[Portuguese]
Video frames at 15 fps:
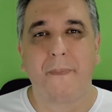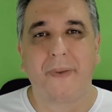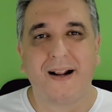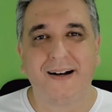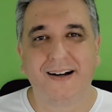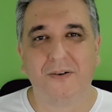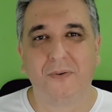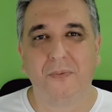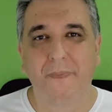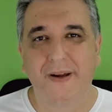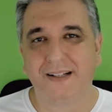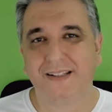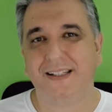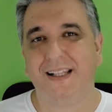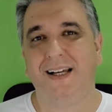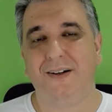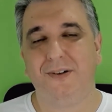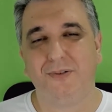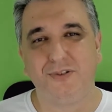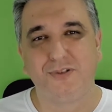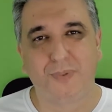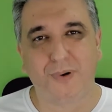para não perder
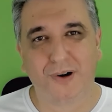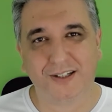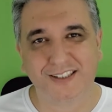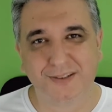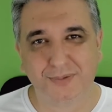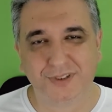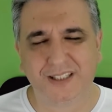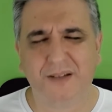os próximos.